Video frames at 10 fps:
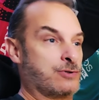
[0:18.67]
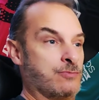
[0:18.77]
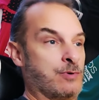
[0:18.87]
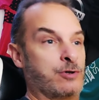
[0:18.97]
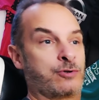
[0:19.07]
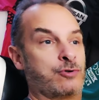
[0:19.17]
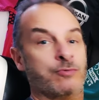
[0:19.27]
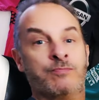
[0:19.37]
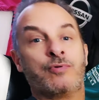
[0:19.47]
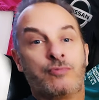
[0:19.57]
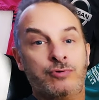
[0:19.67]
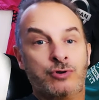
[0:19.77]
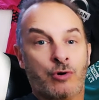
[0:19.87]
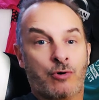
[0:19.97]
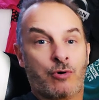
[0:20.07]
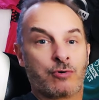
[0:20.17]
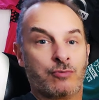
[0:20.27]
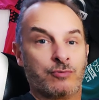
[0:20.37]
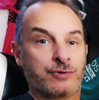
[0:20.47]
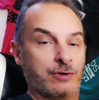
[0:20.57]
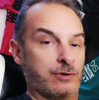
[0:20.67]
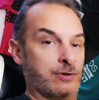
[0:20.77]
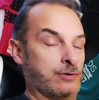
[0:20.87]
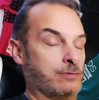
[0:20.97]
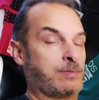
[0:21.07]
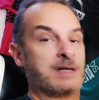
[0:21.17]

Ce bug que beaucoup de gens rencontrent, euh,